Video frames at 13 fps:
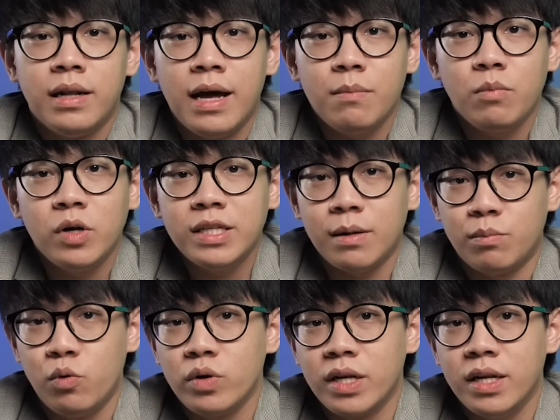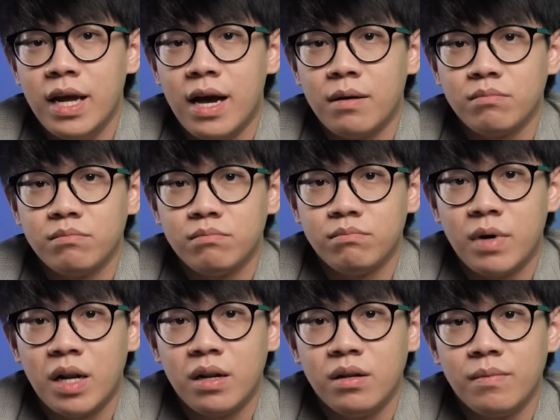และบริษัทพวกนี้เนี่ย
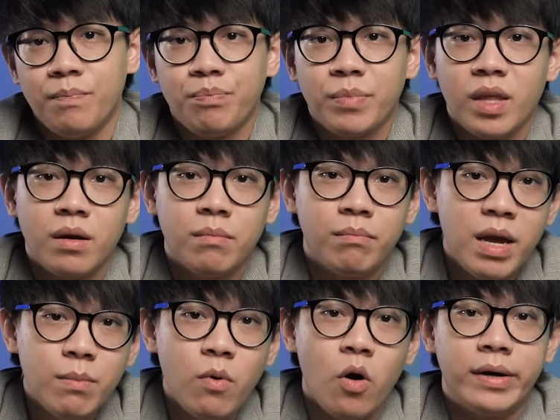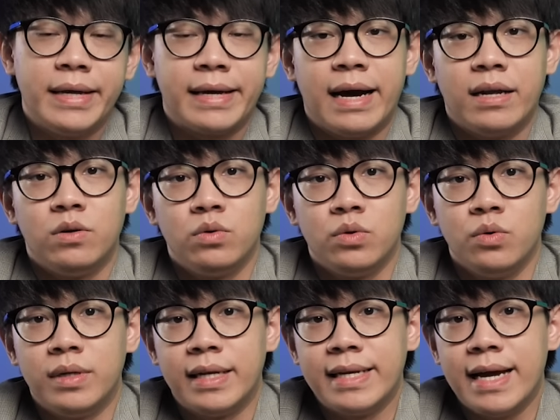มันไม่เหมาะในการลงทุ
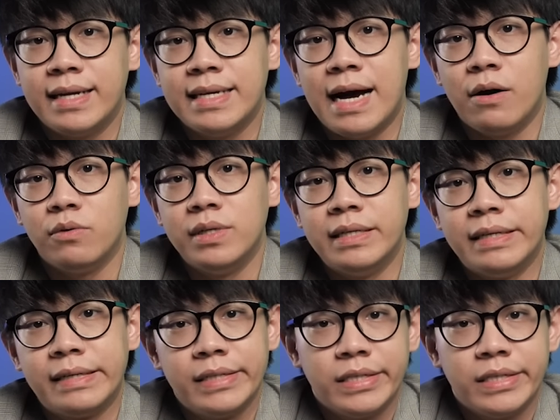นระยะยาวเลย